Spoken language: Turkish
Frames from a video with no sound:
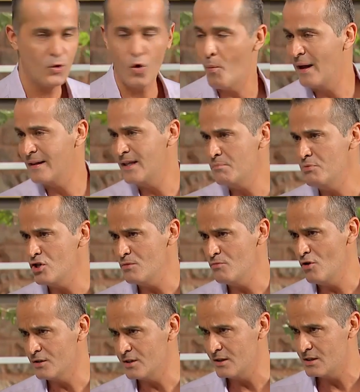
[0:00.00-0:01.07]
Romantik bir şey
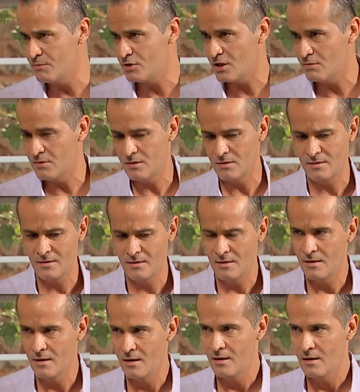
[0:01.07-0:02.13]
mi yoksa hızlı bir şey mi?
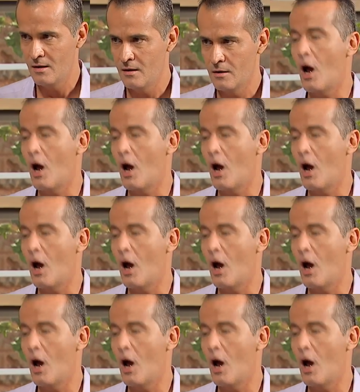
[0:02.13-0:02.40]
Güzel bir şey.